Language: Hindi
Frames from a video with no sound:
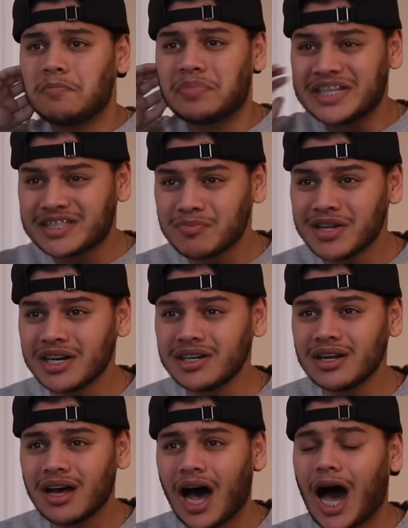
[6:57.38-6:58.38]
बीस
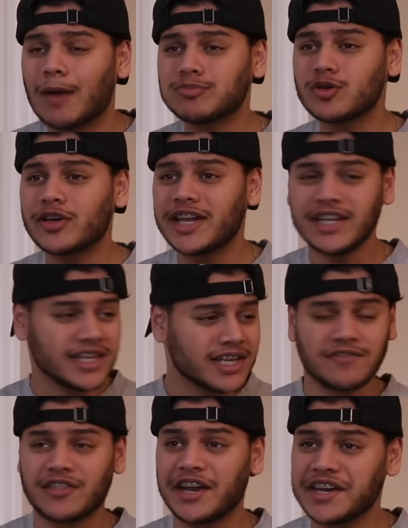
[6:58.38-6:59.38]
मिनट आप तो कह रही थी कि
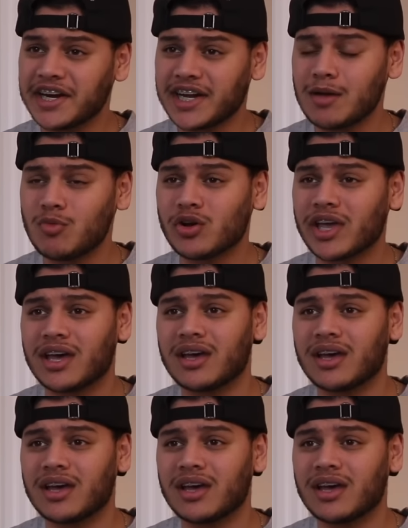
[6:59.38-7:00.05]
इफ्तारी का टाइम हो गया